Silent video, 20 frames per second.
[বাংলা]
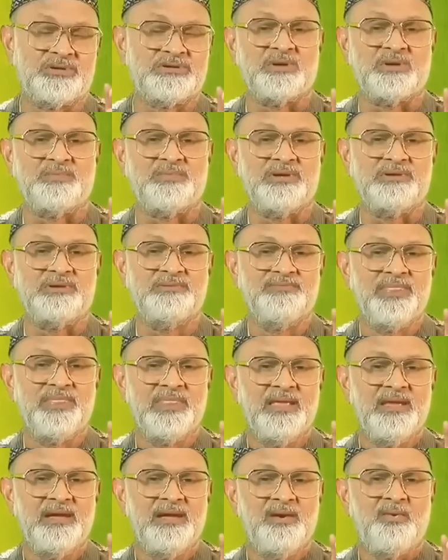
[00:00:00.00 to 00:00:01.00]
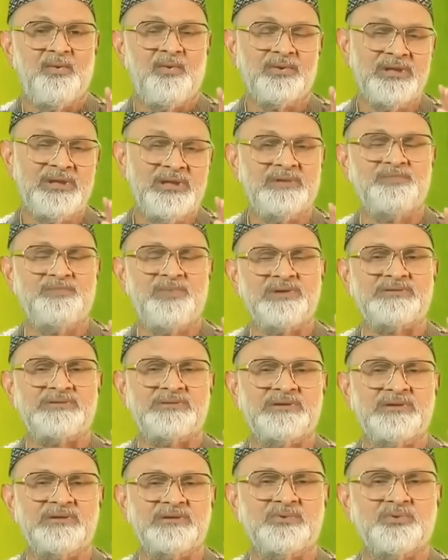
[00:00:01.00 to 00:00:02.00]
হিসাবে অনেক
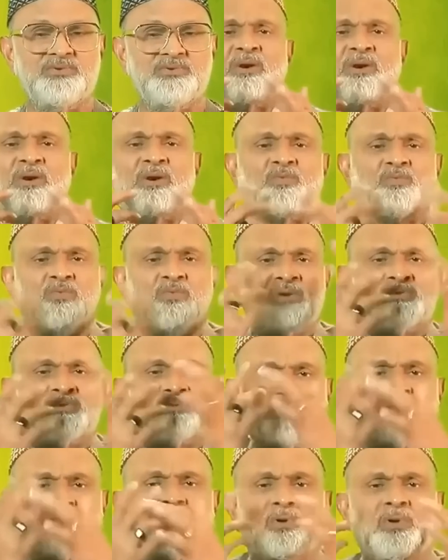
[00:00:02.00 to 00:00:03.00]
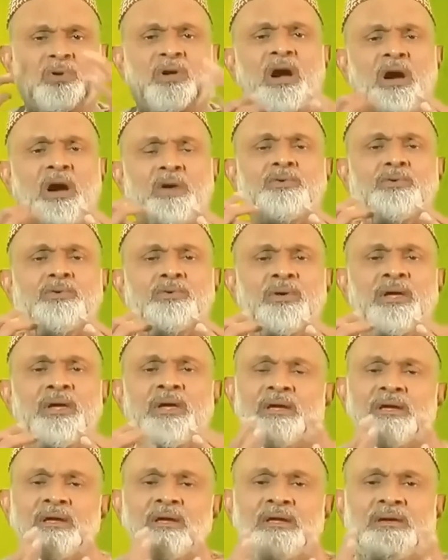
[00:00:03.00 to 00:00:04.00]
বেশি গোথা হোক মুখে যত বড় ঘা হোক
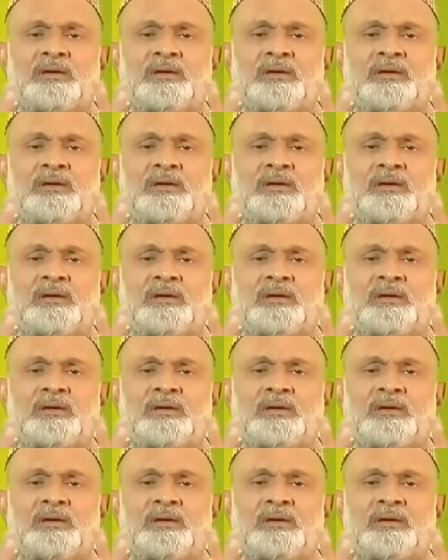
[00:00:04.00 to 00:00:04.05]
এই